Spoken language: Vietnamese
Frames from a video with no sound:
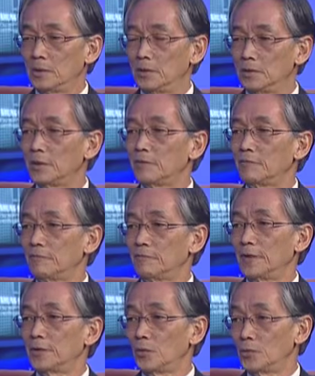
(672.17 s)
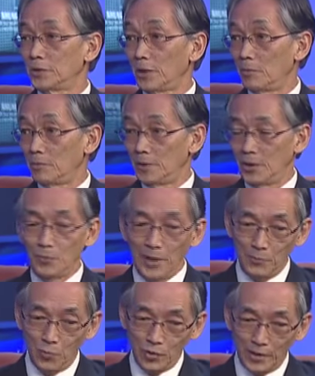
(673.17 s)
thứ nhất phải tôn trọng nếu mà
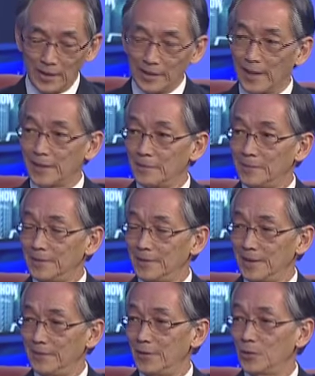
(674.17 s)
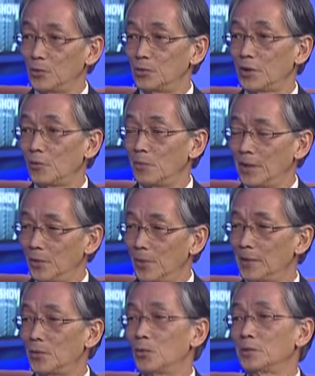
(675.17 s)
anh muốn cải cách thì em phải tôn trọng mà nếu mà
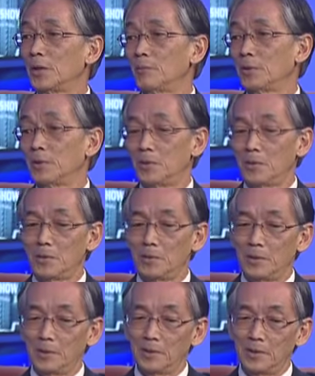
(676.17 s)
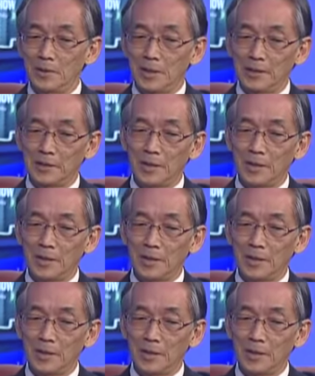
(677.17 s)
anh tôn trọng cái đó đó thì anh